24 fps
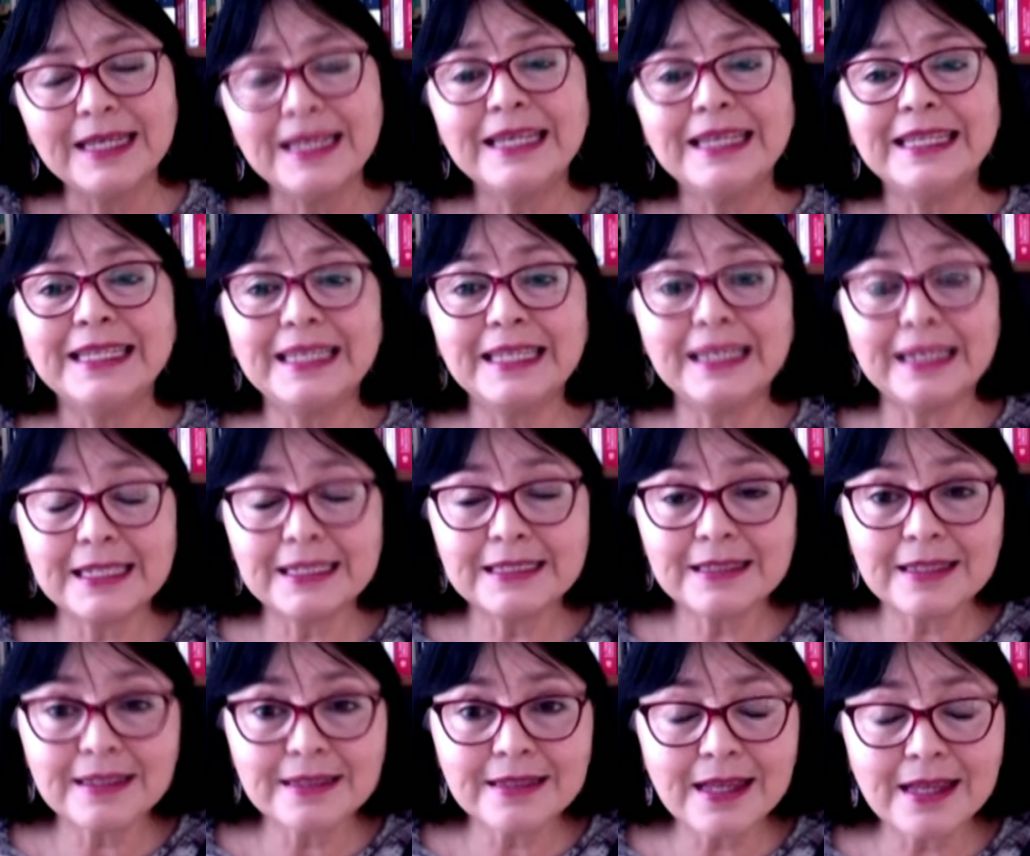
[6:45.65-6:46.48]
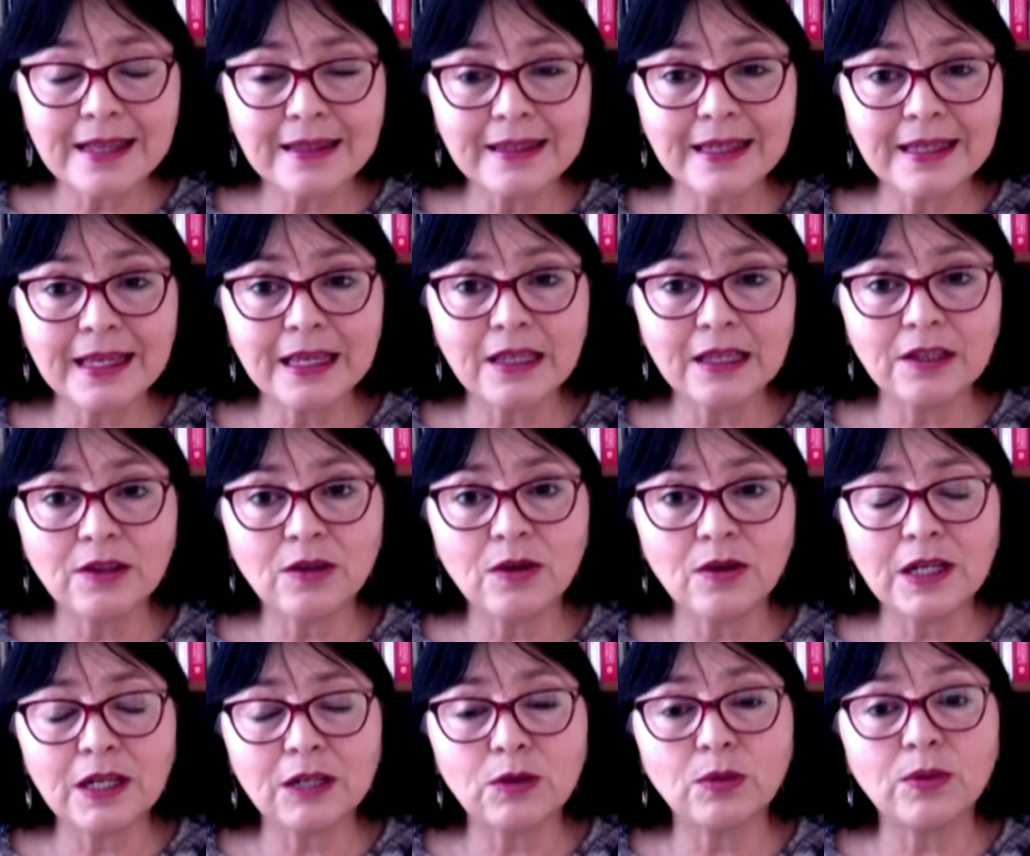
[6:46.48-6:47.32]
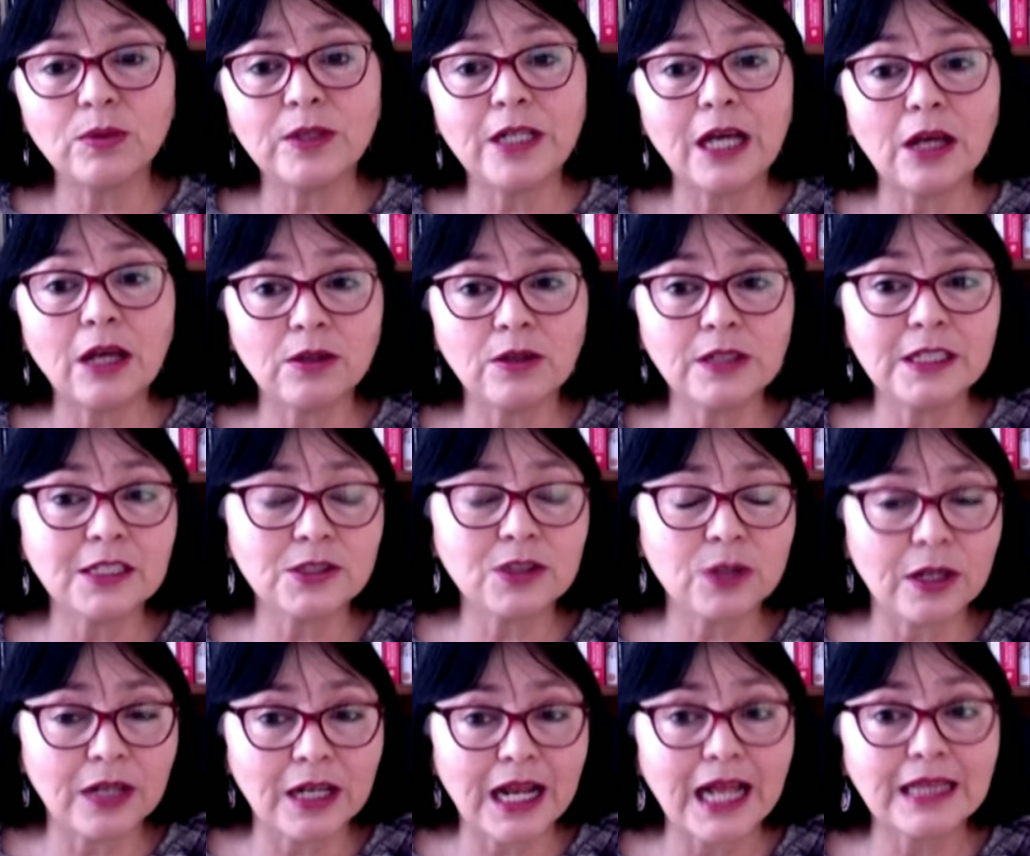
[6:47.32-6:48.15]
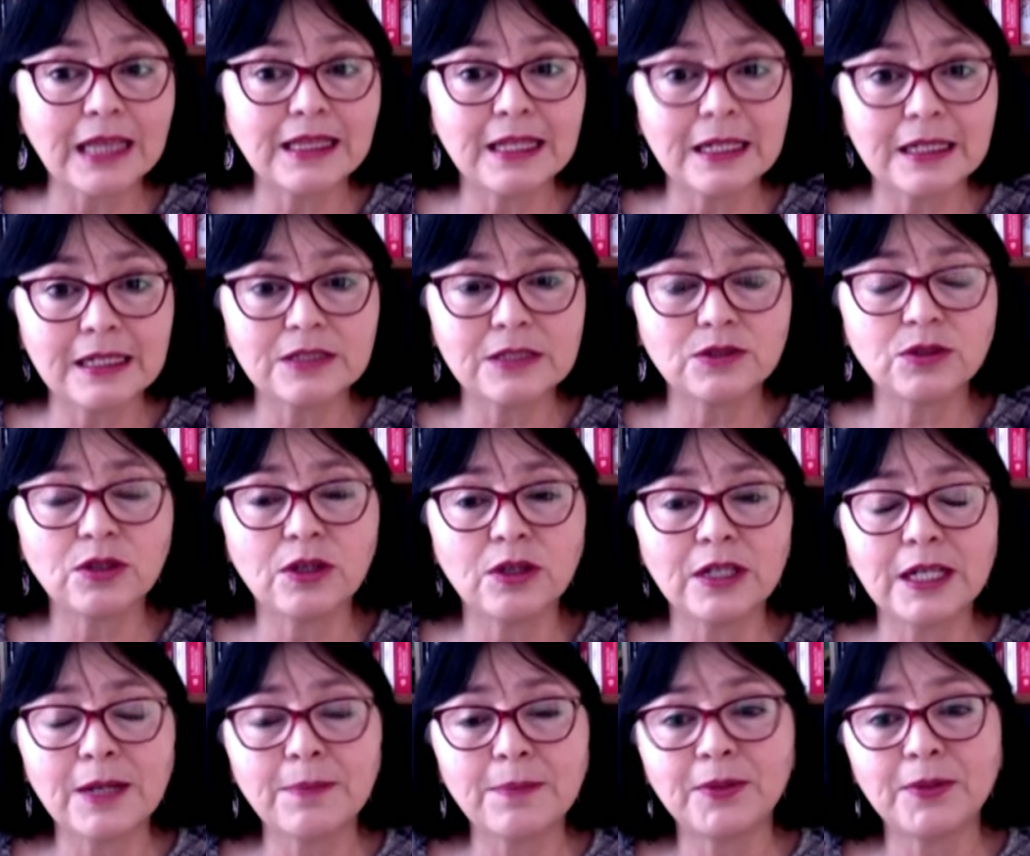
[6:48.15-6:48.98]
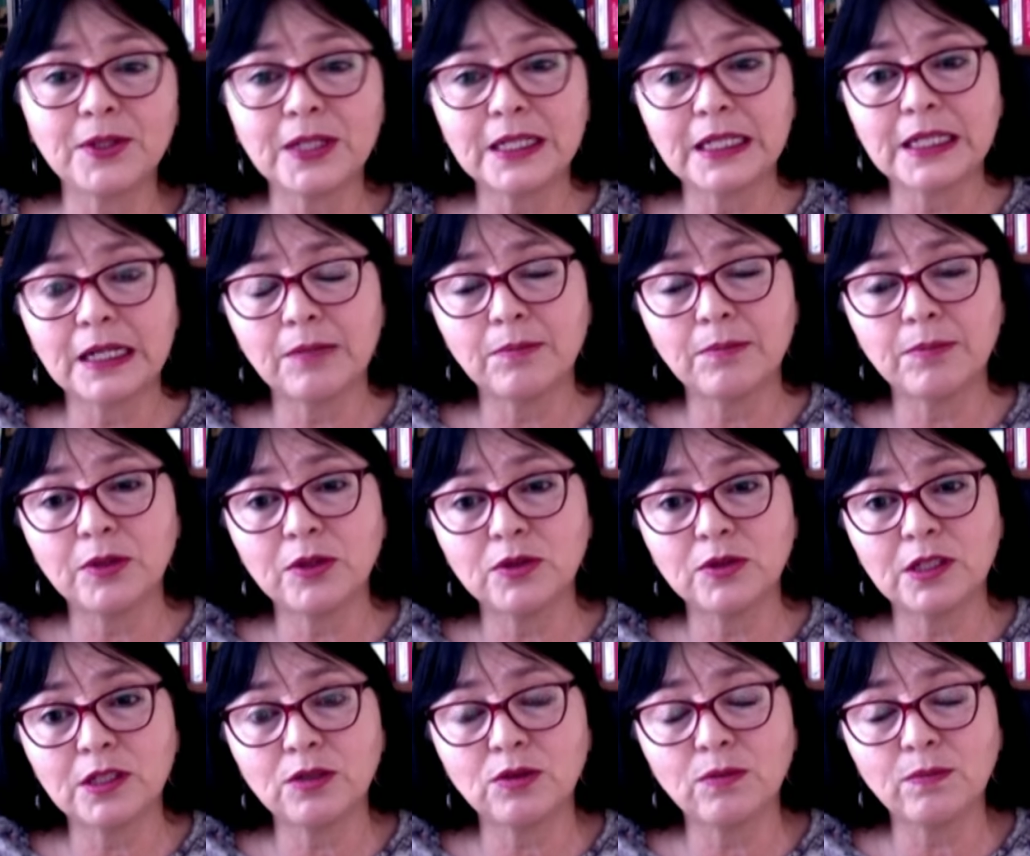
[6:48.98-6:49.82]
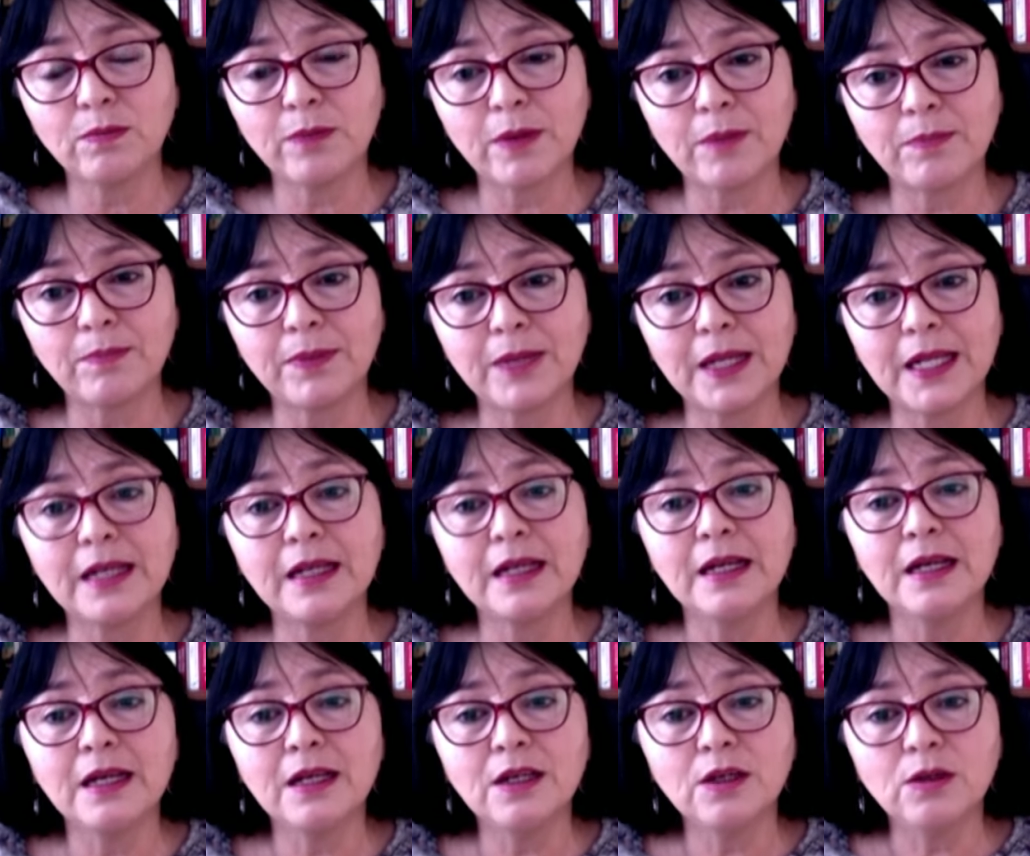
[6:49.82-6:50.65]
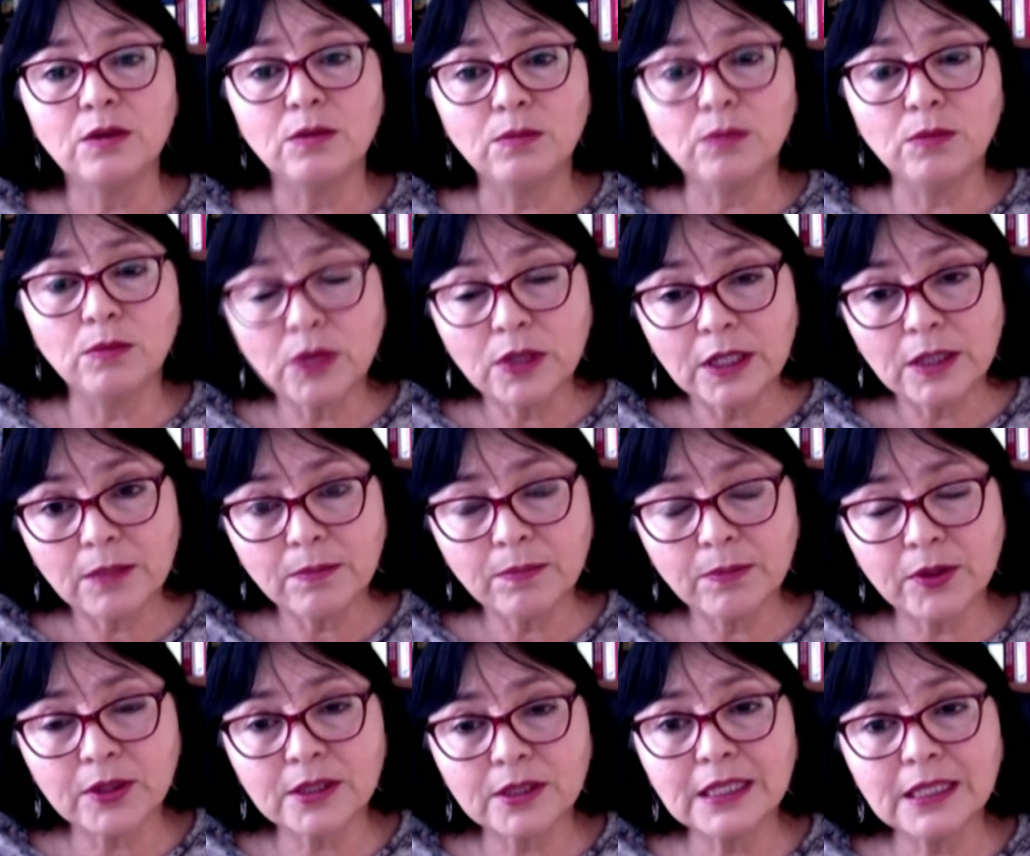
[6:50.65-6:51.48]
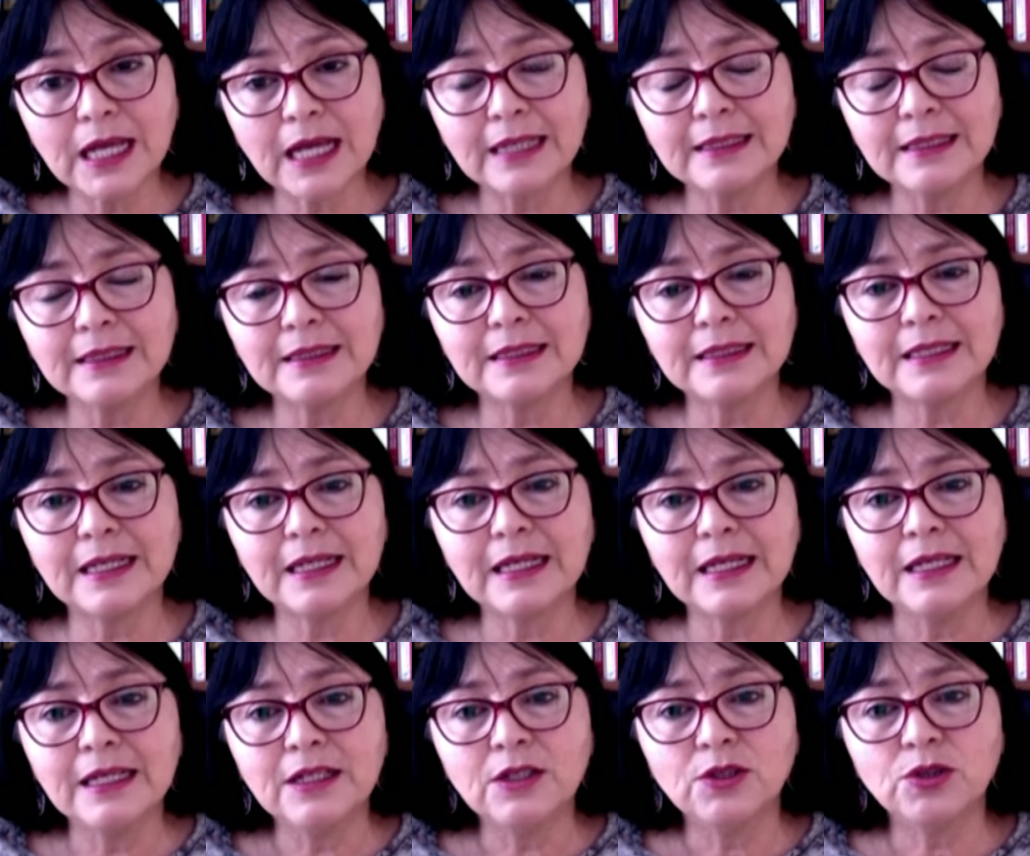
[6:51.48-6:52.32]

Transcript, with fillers: Y en ese sentido, el Jurado Nacional de Elecciones, por ejemplo, tiene un papel muy importante,